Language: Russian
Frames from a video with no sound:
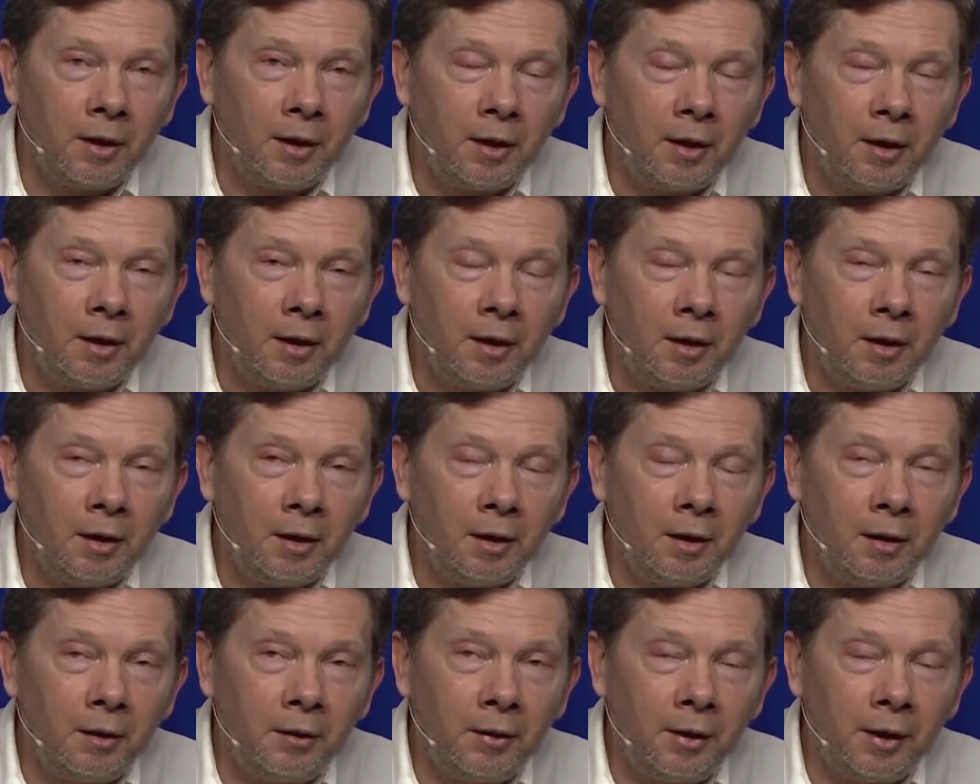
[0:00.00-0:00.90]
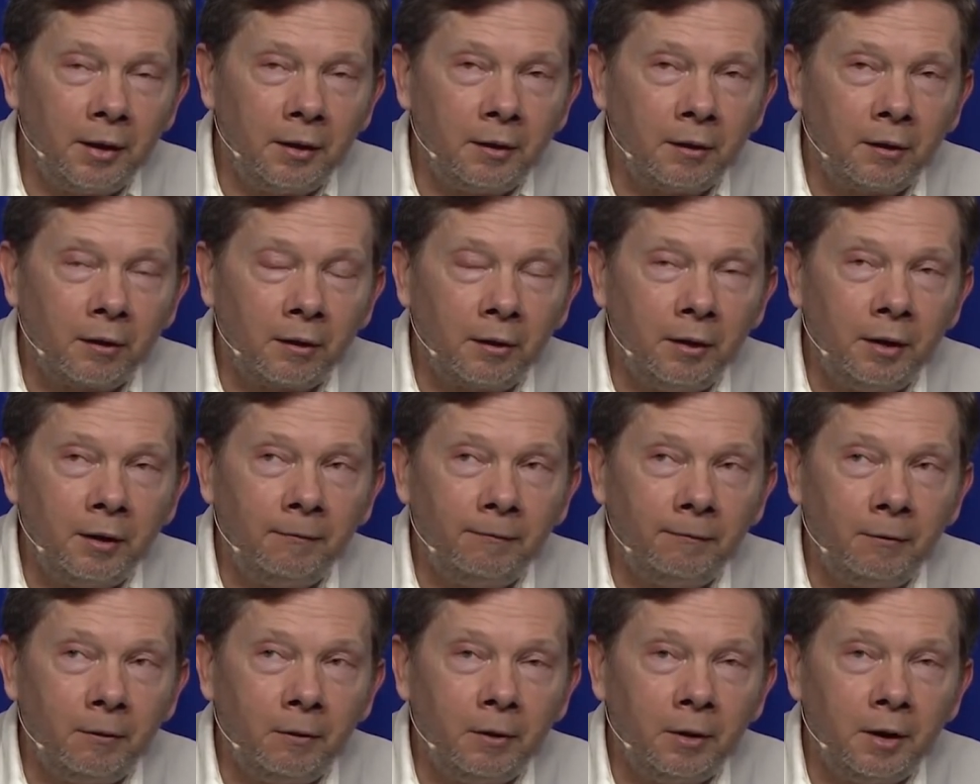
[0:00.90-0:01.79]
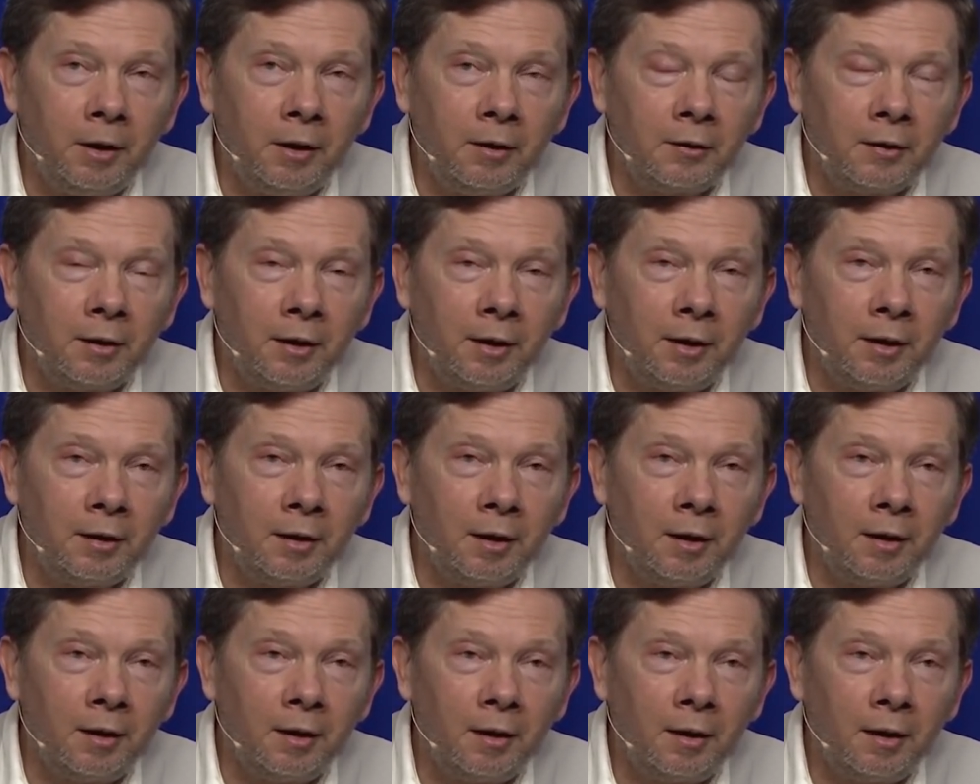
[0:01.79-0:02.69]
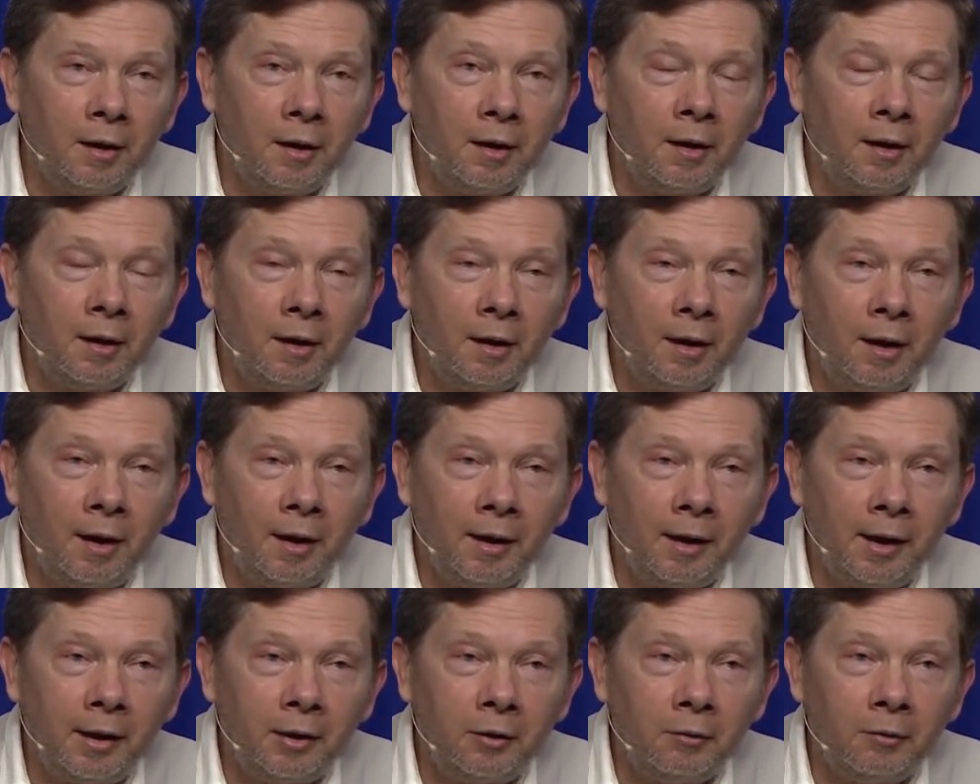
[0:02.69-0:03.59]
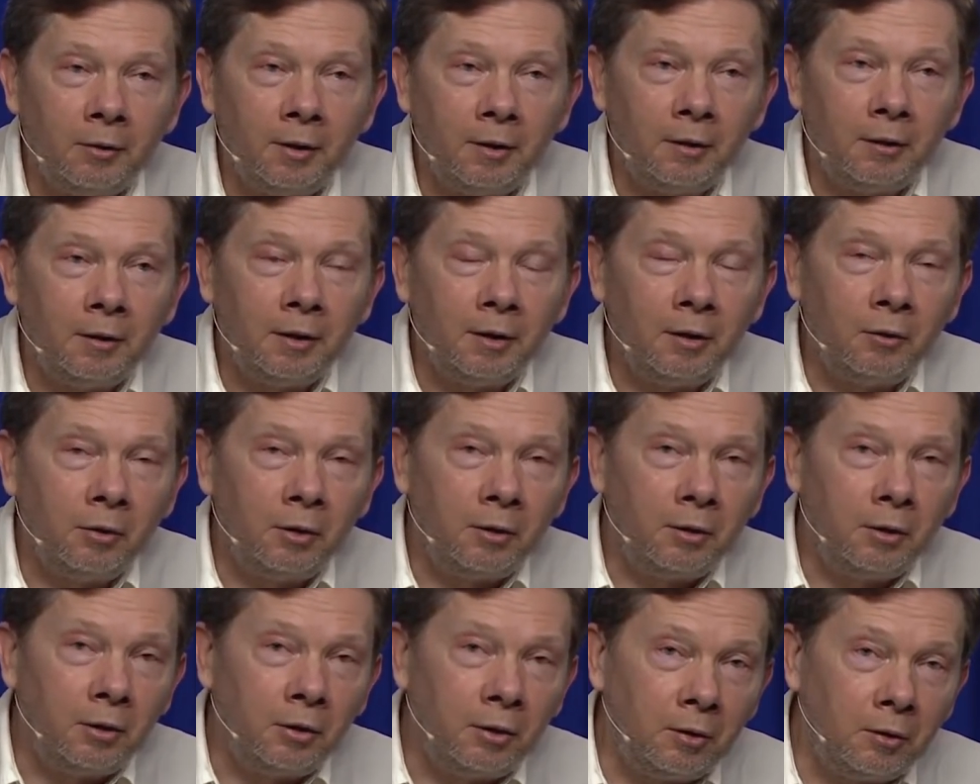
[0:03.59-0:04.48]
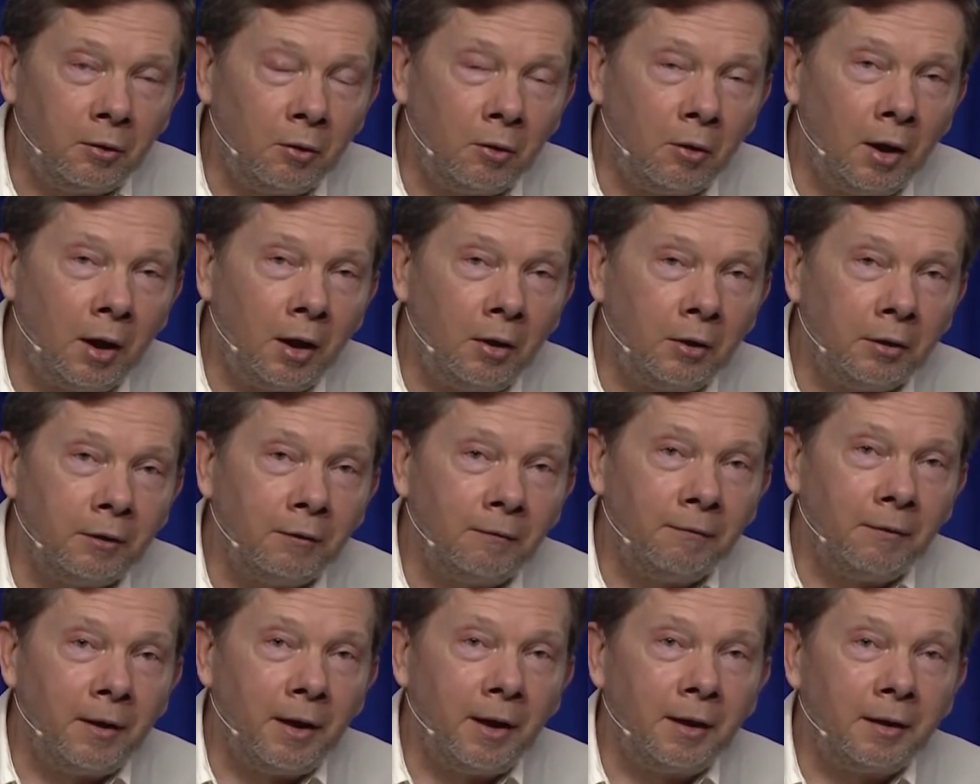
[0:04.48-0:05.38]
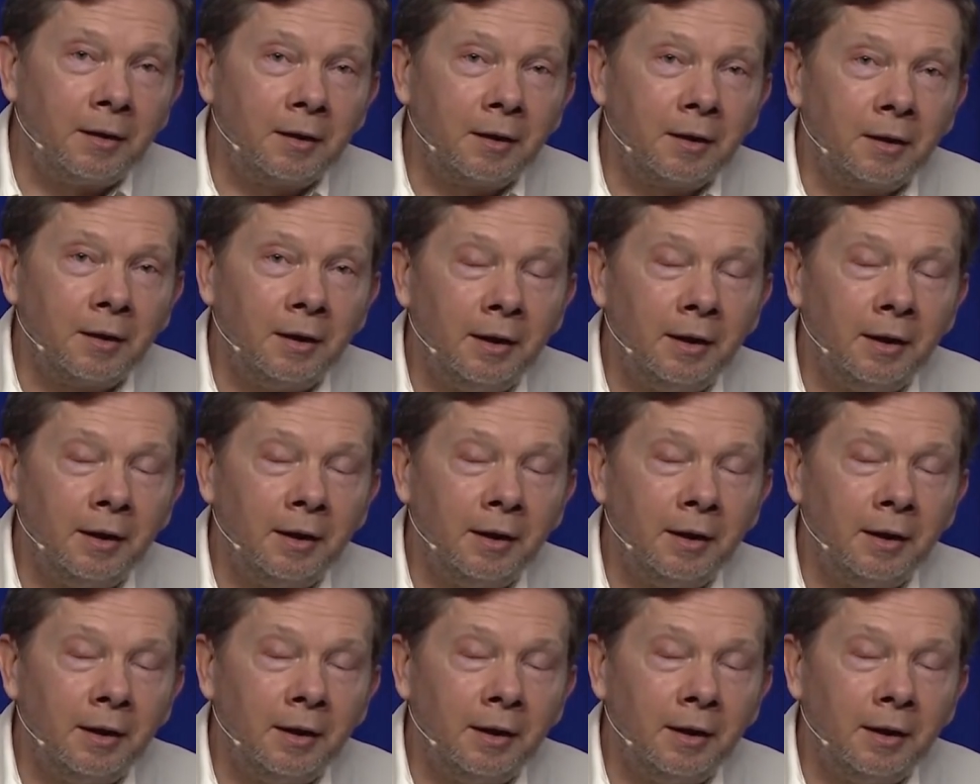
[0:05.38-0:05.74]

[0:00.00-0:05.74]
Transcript: А потом, где-то через 3-4 года, мне пришлось закончить с академической деятельностью,